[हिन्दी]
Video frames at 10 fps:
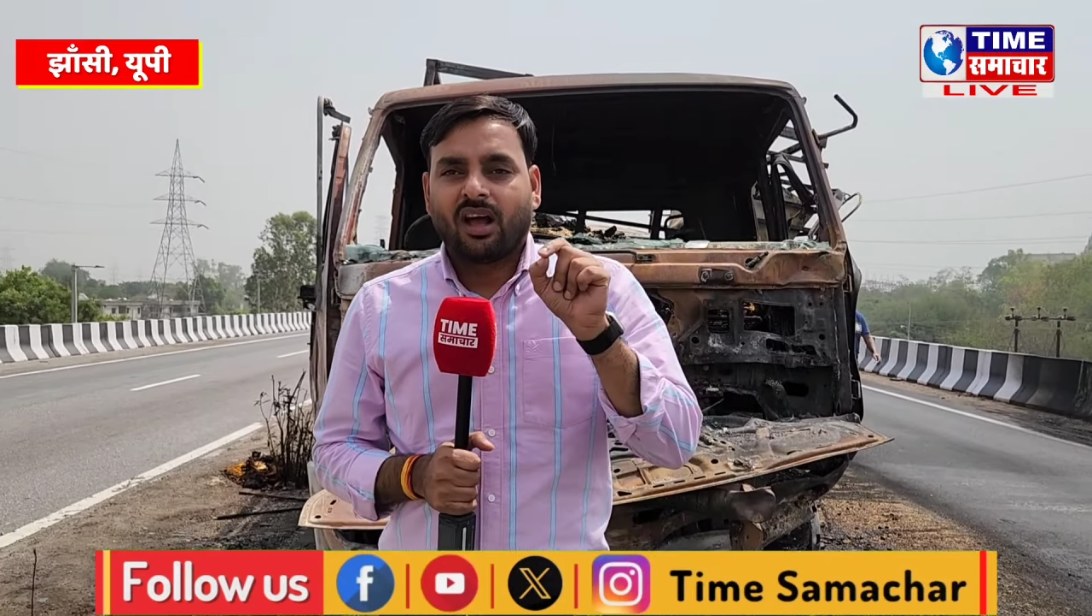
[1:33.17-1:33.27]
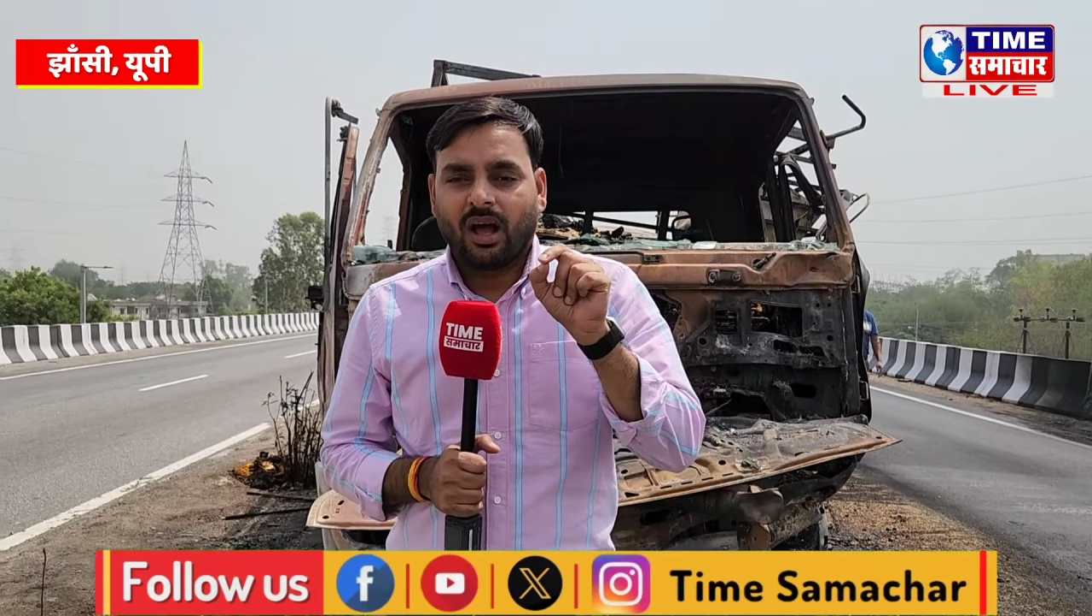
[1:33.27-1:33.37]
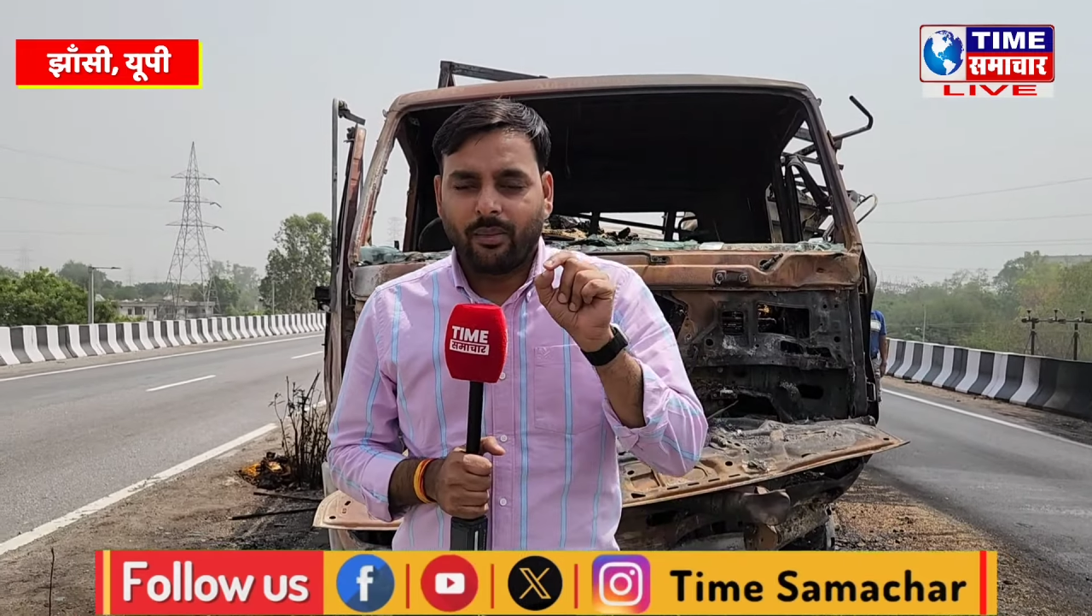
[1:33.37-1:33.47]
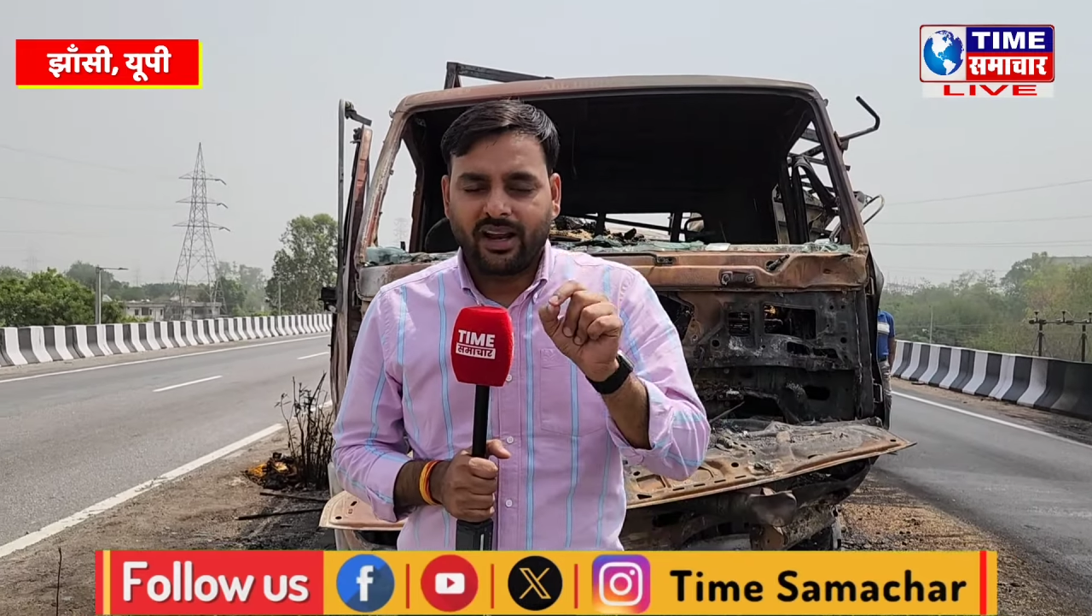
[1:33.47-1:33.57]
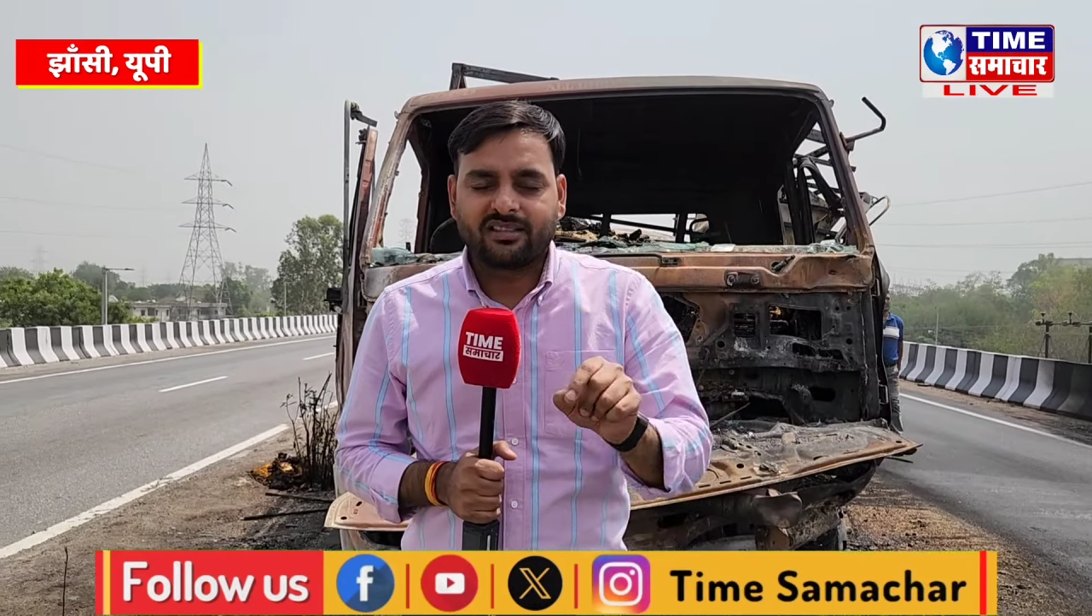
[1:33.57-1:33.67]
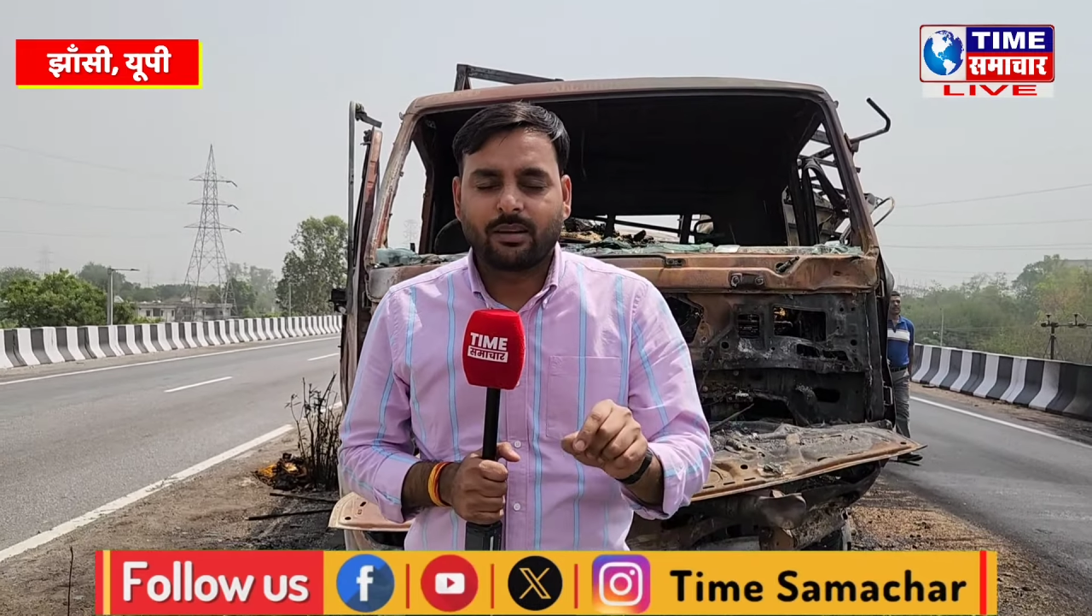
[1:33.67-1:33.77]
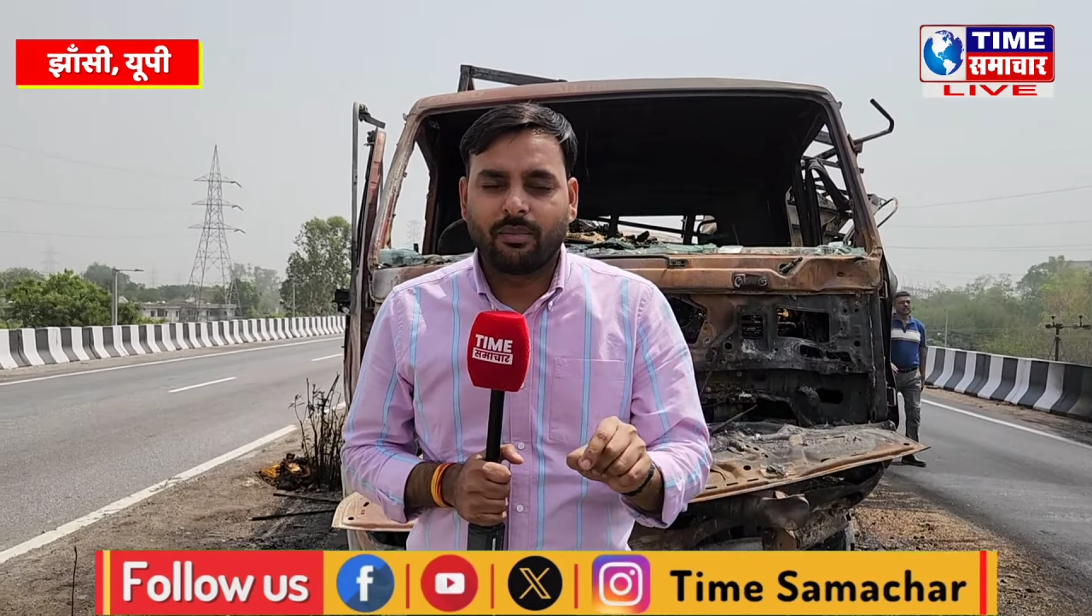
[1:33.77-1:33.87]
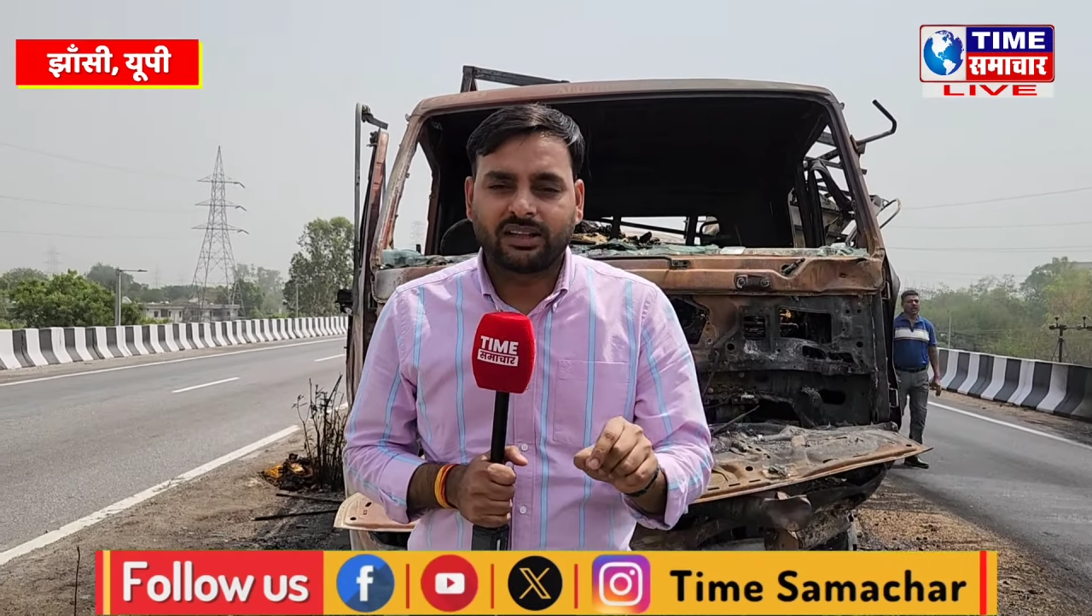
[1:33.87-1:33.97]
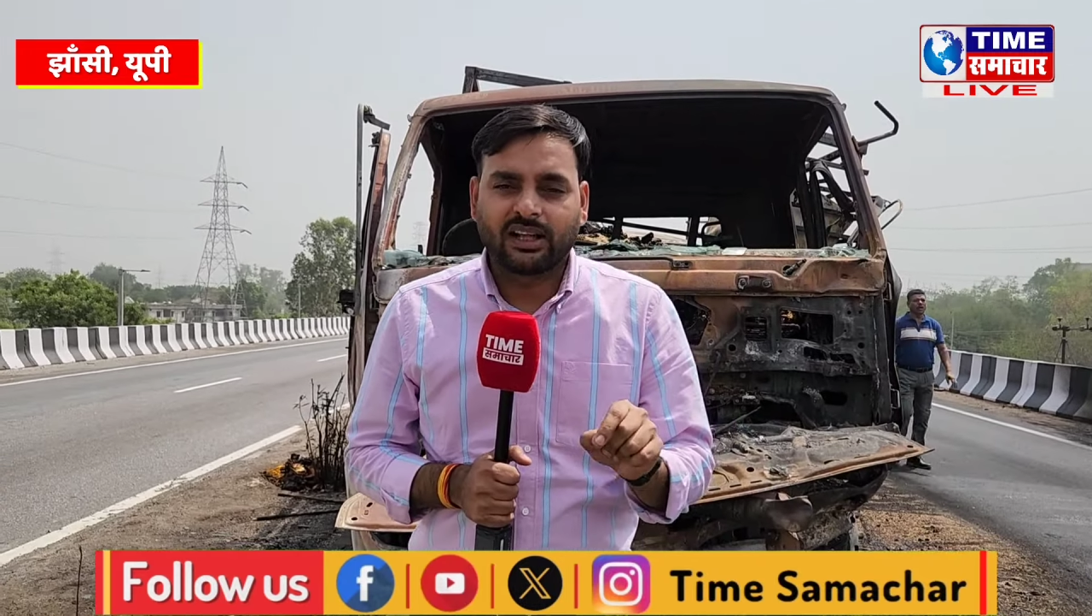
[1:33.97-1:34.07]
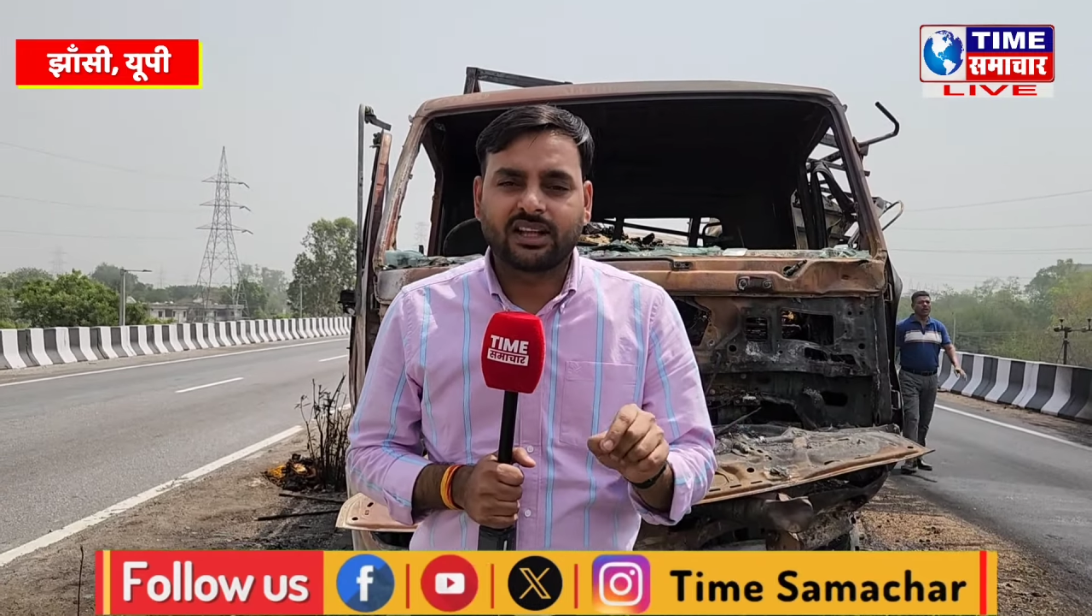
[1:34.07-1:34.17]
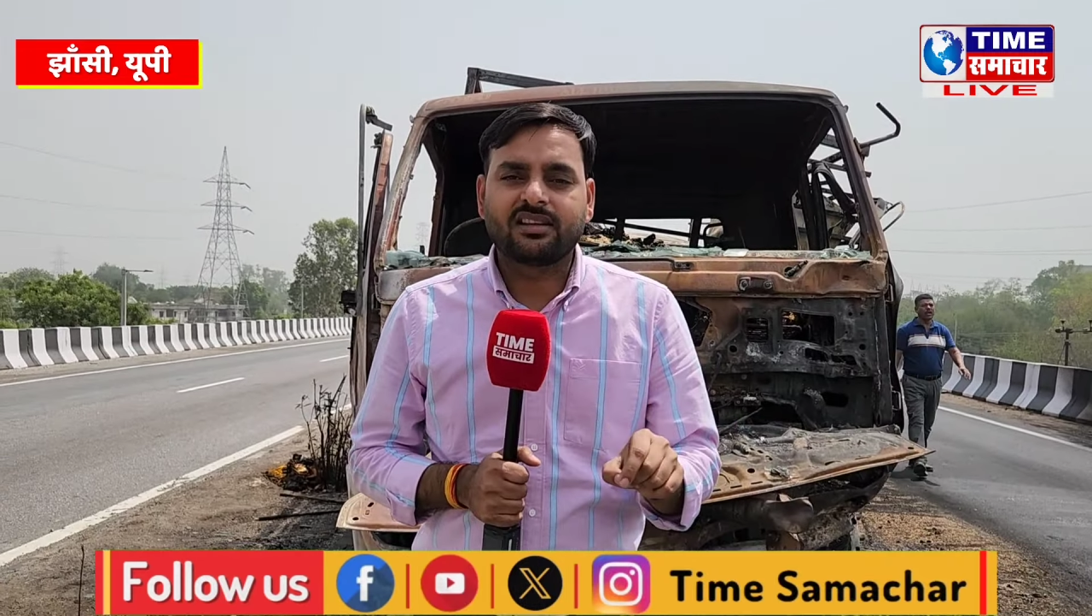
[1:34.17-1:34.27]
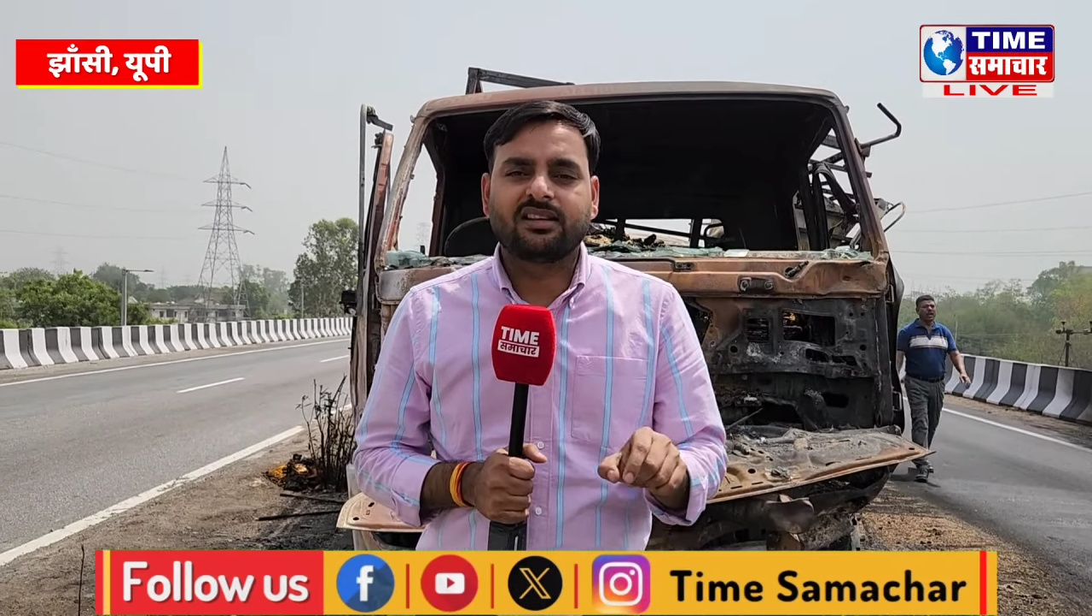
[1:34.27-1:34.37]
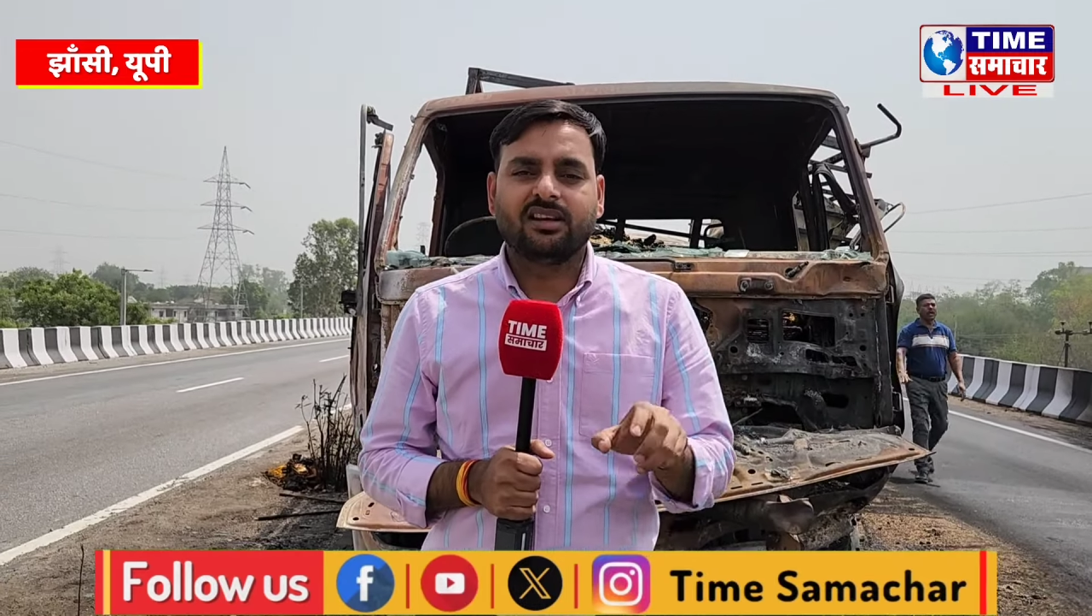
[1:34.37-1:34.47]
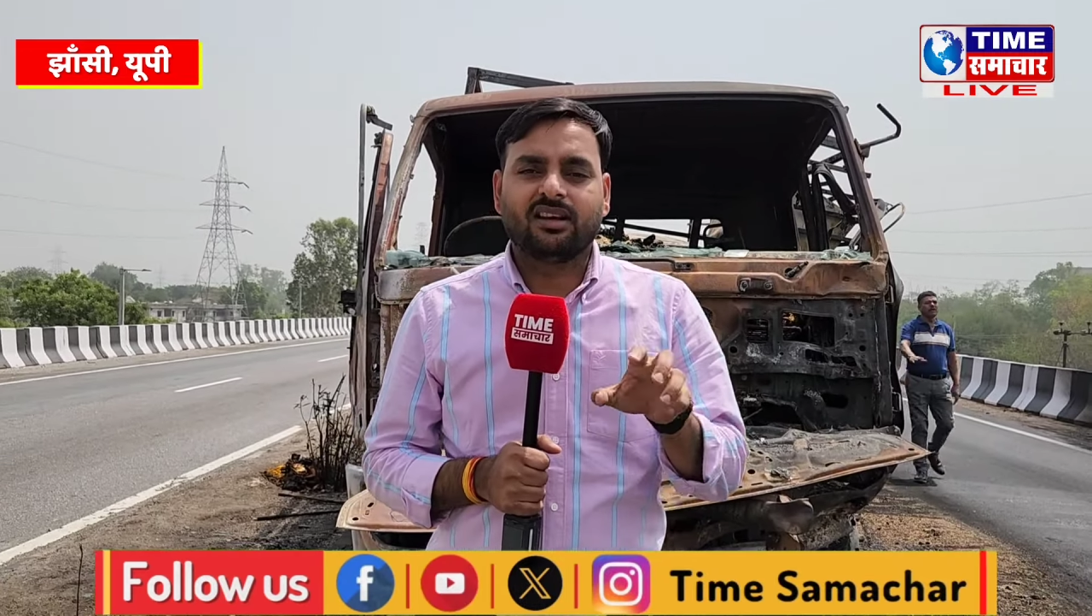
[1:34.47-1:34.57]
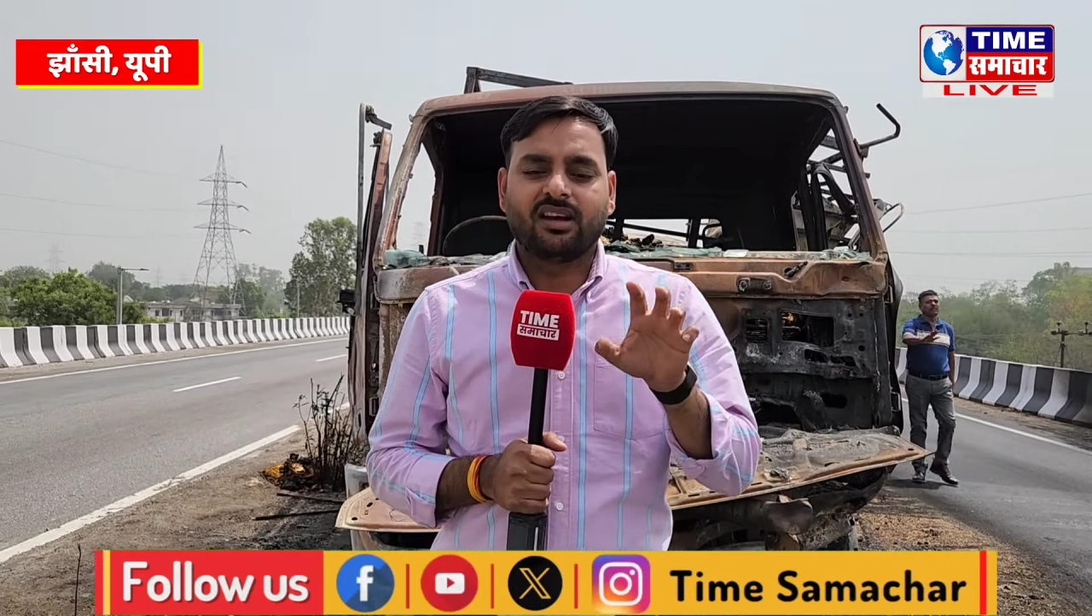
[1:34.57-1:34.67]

हमारे संवाददाता से